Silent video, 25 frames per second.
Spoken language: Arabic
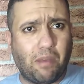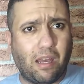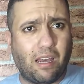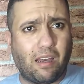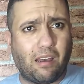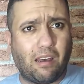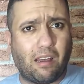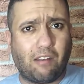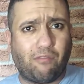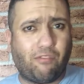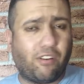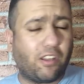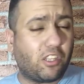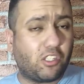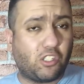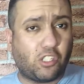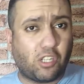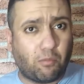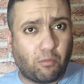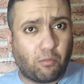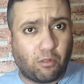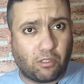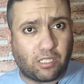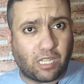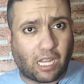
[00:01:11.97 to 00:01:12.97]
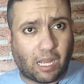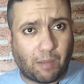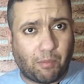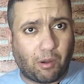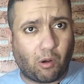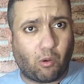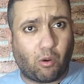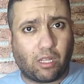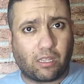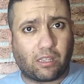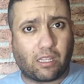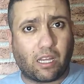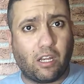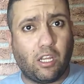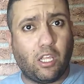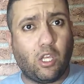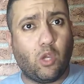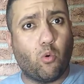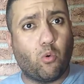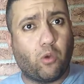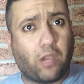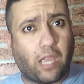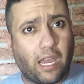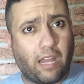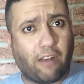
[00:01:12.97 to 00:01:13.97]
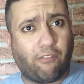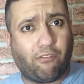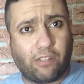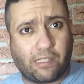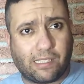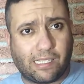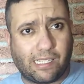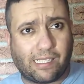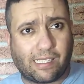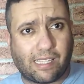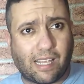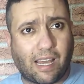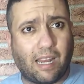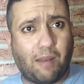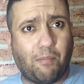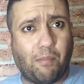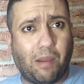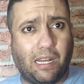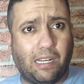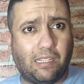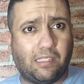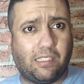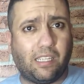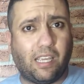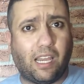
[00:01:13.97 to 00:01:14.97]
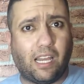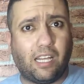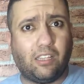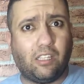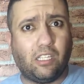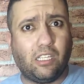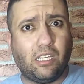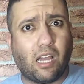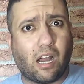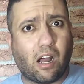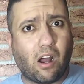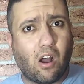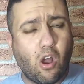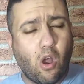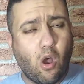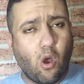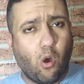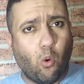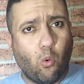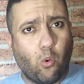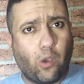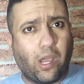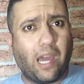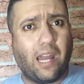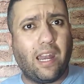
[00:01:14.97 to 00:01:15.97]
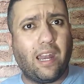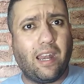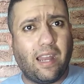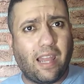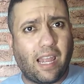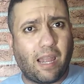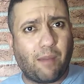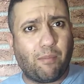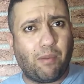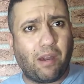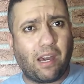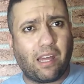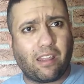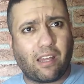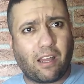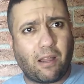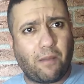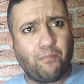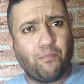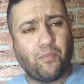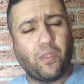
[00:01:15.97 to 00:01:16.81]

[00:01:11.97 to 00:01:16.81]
ما رفضش المنتخب الوطني وكان في اتصال مع الاتحاديه وكان اللاعب هذا